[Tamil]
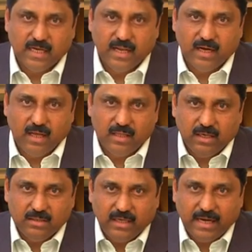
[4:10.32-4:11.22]
சில நேரங்களில்
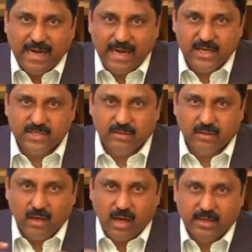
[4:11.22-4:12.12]
அதில் வந்து
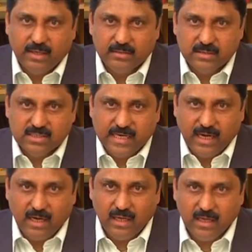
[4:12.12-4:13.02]
ரேடியேஷன் அங்கேருந்து
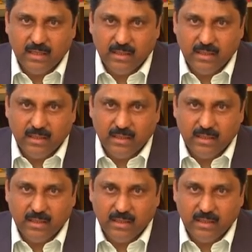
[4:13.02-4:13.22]
சைடில்